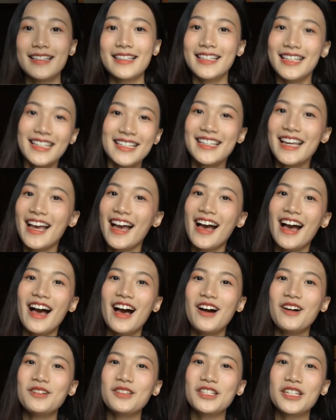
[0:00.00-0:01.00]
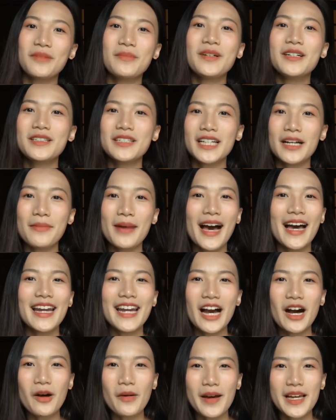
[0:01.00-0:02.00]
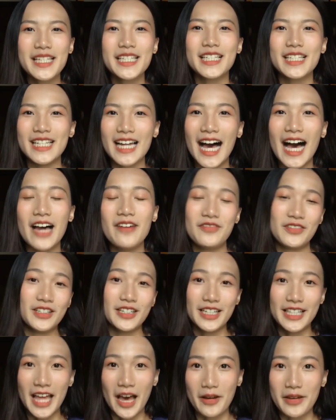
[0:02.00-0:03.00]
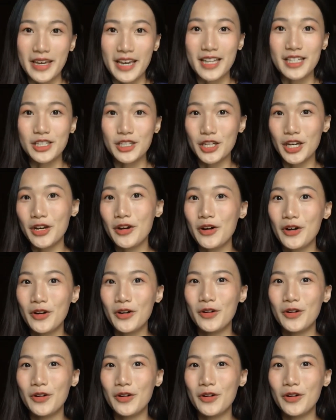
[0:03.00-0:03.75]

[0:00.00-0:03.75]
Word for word: Xin chào, chào mừng các bạn đã quay trở lại với Thảo Hiền Channel